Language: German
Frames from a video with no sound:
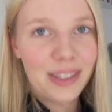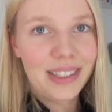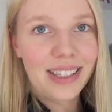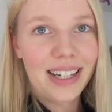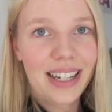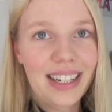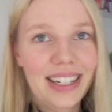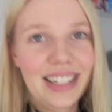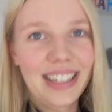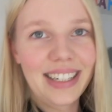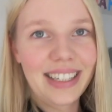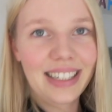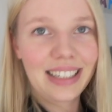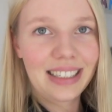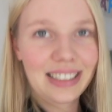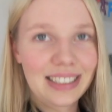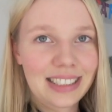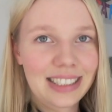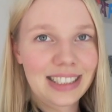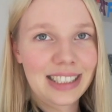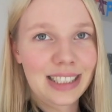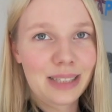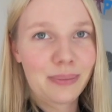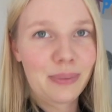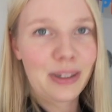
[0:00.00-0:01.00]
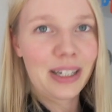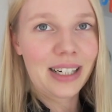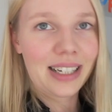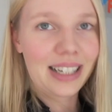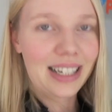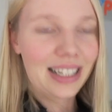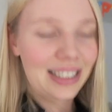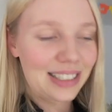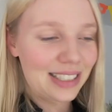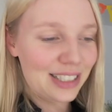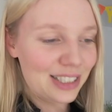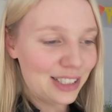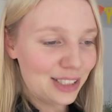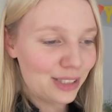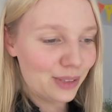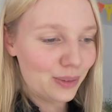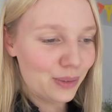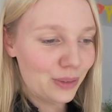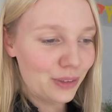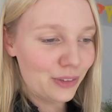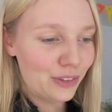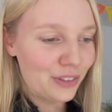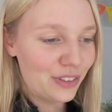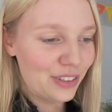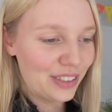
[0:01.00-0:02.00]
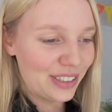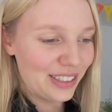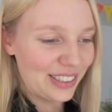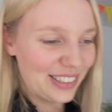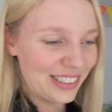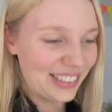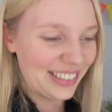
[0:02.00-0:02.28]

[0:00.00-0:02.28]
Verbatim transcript: drei Kindern ist es immer eine Katastrophe.